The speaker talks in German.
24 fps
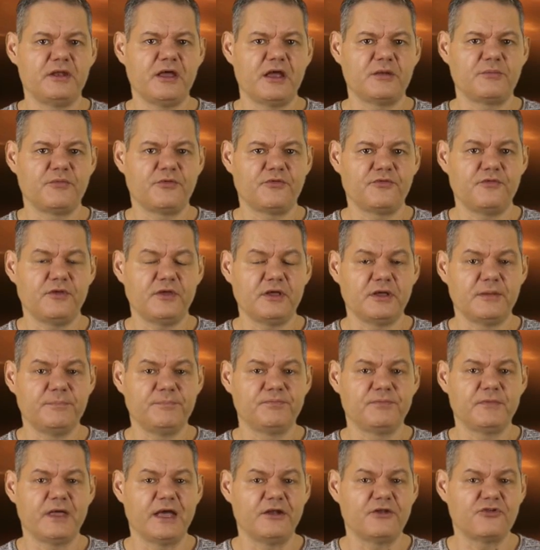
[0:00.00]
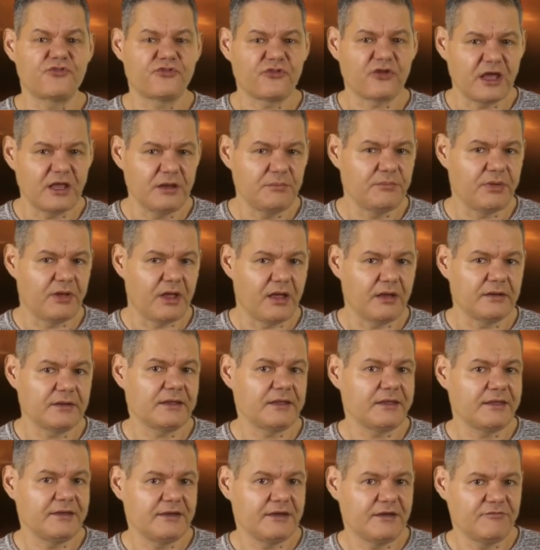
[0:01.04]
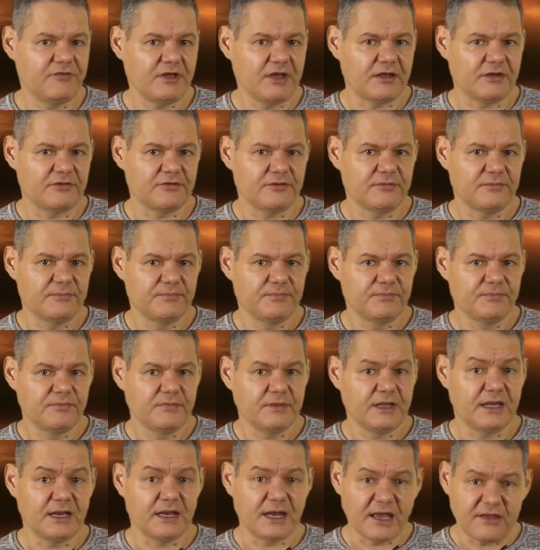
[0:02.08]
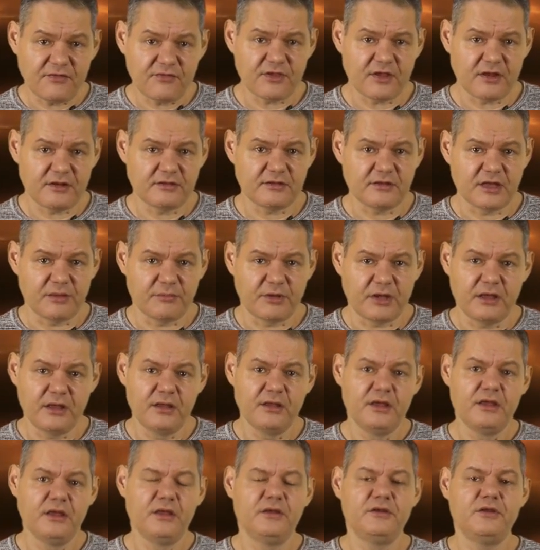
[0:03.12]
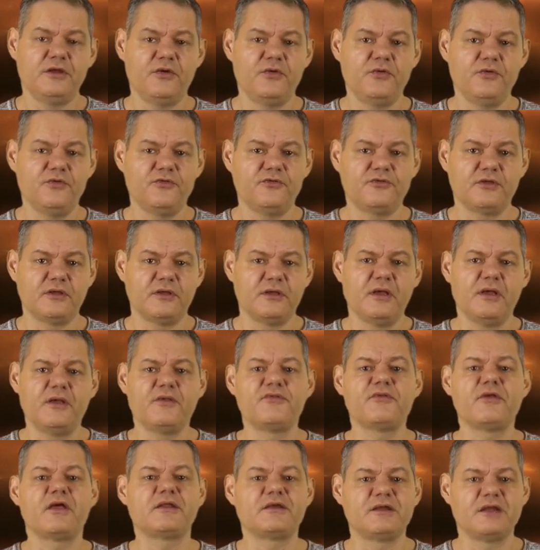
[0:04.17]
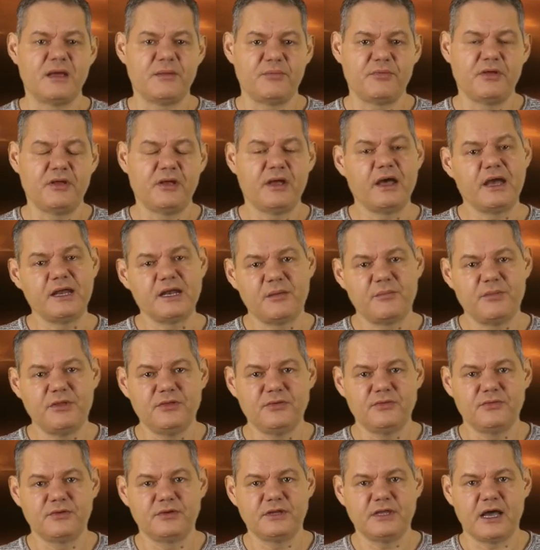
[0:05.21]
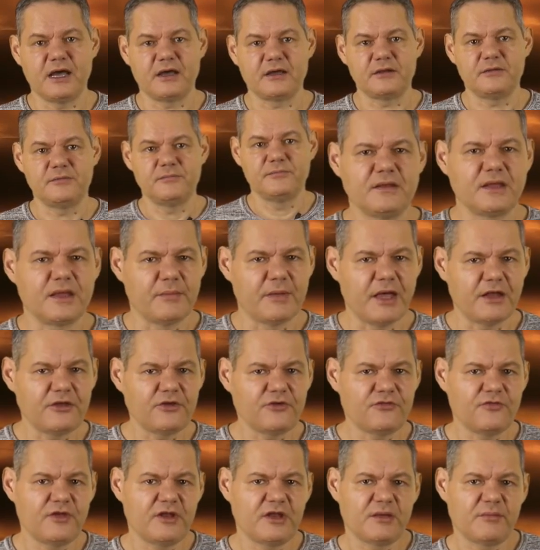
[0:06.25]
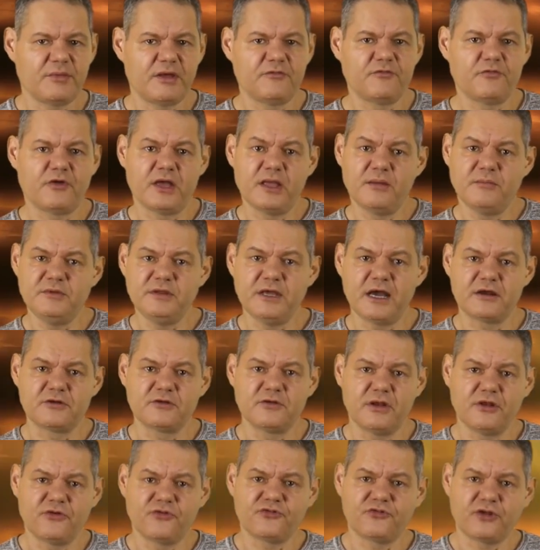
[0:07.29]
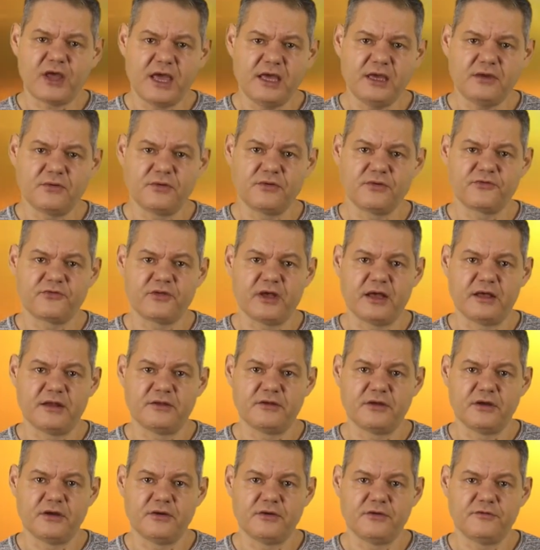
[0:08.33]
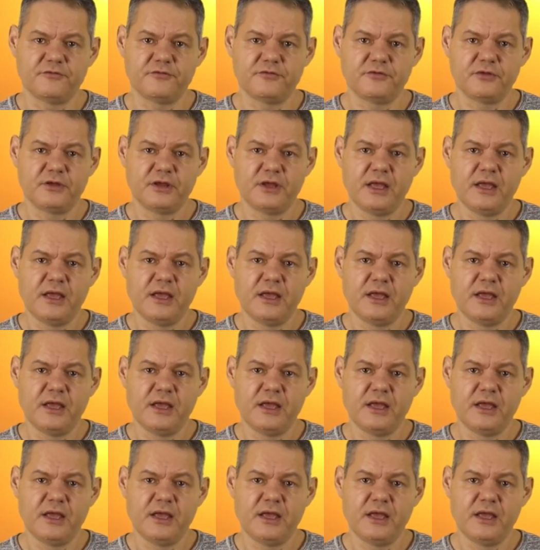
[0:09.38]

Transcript: in der Atmosphäre, ein scheinbar geringer Wert. Gleichzeitig aber der höchste seit knapp einer Million Jahren. Dramatisch fällt dabei vor allem die aktuelle Steigerungsrate auf.